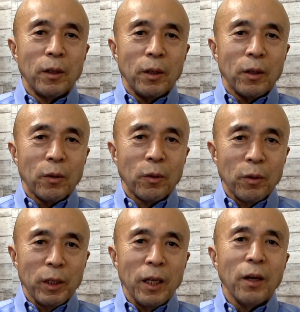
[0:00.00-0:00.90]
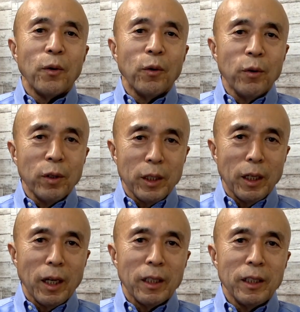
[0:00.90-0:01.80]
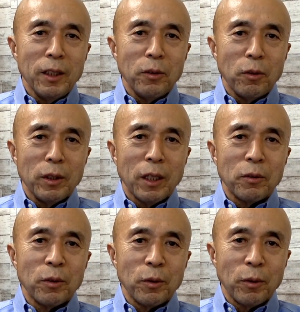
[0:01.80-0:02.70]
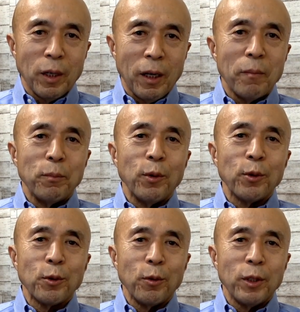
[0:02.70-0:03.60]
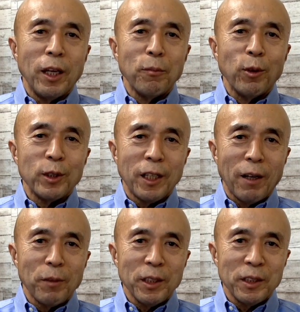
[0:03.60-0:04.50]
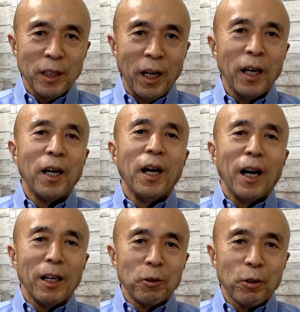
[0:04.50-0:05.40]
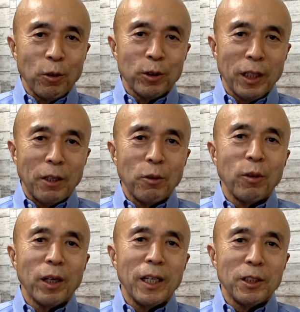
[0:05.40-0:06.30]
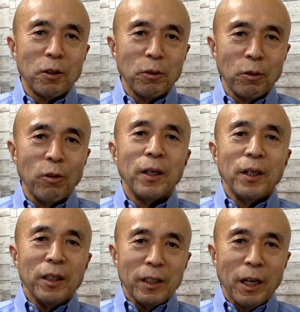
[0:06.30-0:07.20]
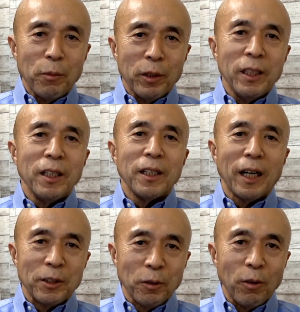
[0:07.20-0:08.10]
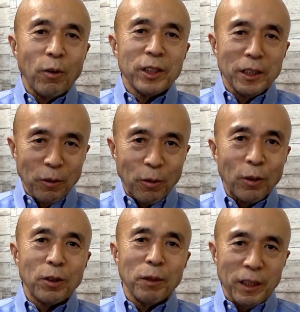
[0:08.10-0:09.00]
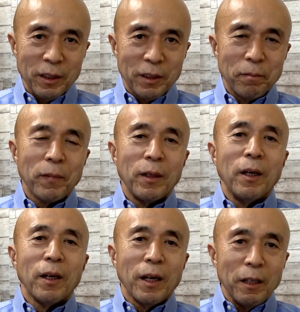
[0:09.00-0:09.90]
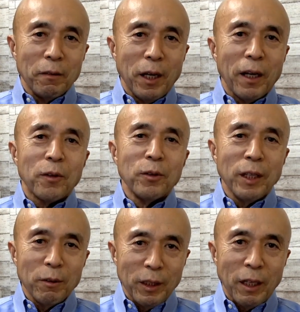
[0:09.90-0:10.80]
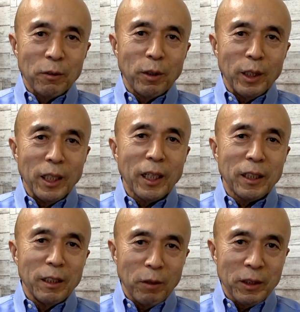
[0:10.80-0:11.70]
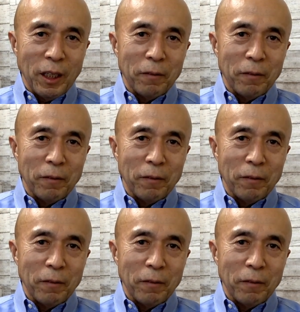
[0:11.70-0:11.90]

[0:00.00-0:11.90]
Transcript: ここで大きなヒントになることが冒頭で申し上げましたあの京セラの会長の稲森和夫氏の言葉です彼はこんな風にある時に語りました